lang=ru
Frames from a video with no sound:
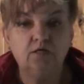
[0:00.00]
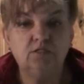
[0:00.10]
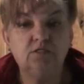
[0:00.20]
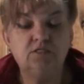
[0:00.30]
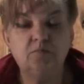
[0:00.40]

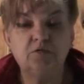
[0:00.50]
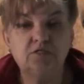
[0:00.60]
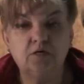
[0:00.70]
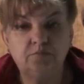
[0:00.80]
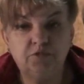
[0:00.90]
Система
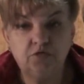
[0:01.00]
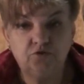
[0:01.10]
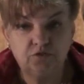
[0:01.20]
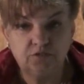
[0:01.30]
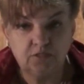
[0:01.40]

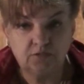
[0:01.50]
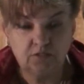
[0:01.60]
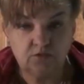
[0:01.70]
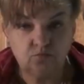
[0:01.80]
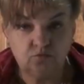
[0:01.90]
сообщающихся
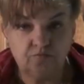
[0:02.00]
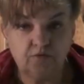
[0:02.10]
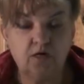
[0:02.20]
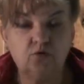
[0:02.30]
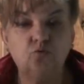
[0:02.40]
сосудов.
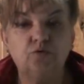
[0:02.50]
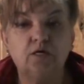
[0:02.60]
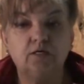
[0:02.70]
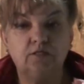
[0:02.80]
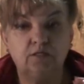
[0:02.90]
Как
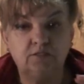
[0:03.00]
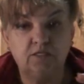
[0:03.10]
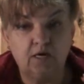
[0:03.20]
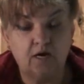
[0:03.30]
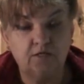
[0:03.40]
только с
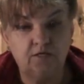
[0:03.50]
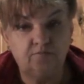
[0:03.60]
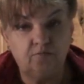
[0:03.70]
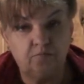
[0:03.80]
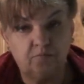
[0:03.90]

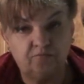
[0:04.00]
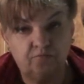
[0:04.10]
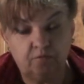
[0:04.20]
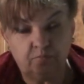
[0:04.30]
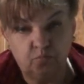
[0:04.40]
негативом
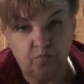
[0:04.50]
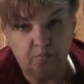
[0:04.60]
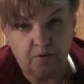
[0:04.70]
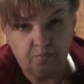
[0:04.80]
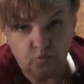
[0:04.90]
вы
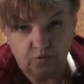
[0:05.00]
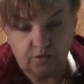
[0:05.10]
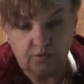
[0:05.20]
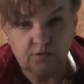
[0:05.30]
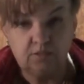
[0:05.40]

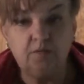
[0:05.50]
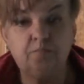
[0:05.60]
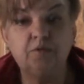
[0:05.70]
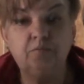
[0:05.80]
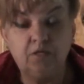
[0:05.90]
поборетесь и
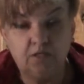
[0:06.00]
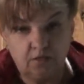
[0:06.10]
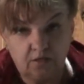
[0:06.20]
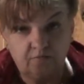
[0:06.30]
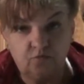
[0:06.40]

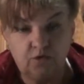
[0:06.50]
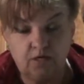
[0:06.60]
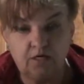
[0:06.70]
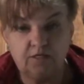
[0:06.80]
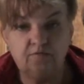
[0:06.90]
подмените его
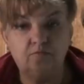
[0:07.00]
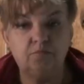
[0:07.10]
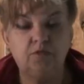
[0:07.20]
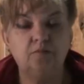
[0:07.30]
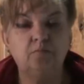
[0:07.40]

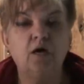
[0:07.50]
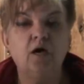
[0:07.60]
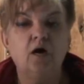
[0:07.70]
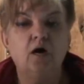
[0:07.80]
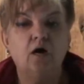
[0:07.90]
негативом, тем
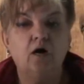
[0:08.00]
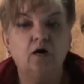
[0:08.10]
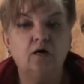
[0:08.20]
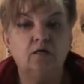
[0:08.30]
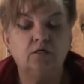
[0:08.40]

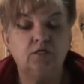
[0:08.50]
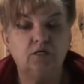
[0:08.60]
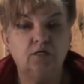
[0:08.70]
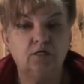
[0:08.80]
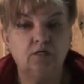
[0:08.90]
а,
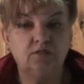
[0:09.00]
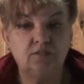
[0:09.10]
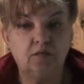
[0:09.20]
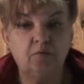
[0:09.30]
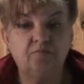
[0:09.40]
э, э,
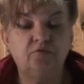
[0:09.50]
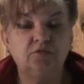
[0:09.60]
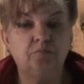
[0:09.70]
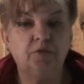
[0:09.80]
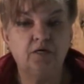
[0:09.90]
самым вы
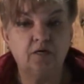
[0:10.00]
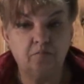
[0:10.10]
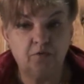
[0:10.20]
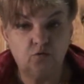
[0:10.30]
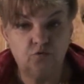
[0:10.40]

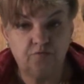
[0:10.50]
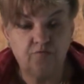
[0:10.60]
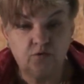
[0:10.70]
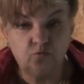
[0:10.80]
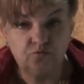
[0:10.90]
запрограммируете
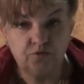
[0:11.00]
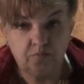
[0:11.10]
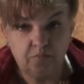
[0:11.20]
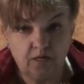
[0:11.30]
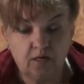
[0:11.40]
вокруг
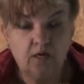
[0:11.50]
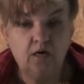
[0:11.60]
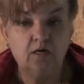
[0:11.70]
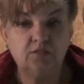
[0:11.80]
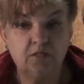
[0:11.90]
себя
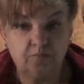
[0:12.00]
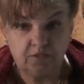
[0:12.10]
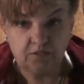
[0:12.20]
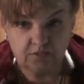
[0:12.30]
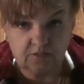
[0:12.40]

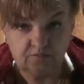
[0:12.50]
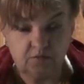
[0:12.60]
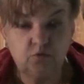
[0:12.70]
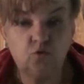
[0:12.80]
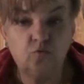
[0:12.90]
события
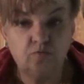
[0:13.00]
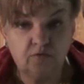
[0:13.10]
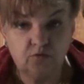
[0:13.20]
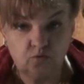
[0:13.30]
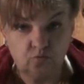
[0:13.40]
совсем
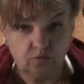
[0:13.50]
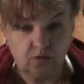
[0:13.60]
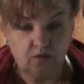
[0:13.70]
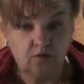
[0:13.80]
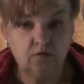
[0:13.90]
другого
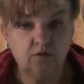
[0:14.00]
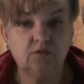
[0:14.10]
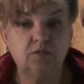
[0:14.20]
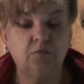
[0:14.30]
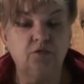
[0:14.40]
толка
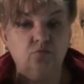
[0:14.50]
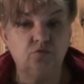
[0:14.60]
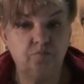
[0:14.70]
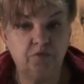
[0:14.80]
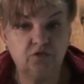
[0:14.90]
событий
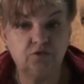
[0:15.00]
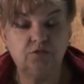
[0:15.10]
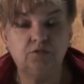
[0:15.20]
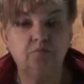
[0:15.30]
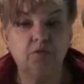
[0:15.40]

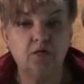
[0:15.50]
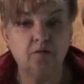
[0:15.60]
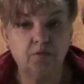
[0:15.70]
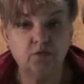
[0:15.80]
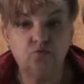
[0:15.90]
успешности,
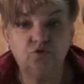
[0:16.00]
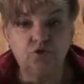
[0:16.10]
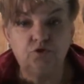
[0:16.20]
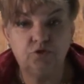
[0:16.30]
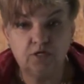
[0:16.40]

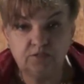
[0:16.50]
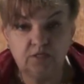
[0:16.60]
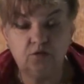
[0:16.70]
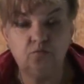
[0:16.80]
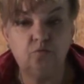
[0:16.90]
благополучия,
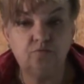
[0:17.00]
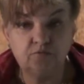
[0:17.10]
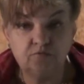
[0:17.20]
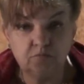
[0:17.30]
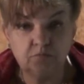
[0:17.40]
счастья,
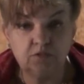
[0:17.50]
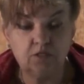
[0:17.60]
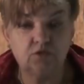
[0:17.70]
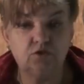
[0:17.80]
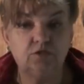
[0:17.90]
любовных
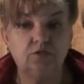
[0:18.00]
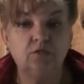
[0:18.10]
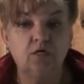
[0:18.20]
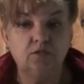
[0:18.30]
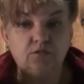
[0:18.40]
взаимоотношений,
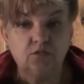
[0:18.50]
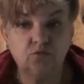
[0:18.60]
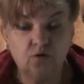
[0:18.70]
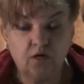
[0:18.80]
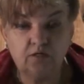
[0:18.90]

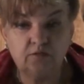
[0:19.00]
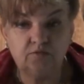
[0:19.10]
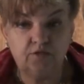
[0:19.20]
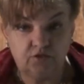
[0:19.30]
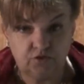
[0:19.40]
сексуальных
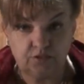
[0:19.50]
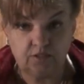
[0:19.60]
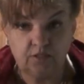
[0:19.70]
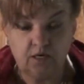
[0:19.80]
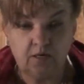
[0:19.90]
встреч и
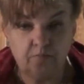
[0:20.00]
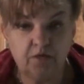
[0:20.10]
так далее.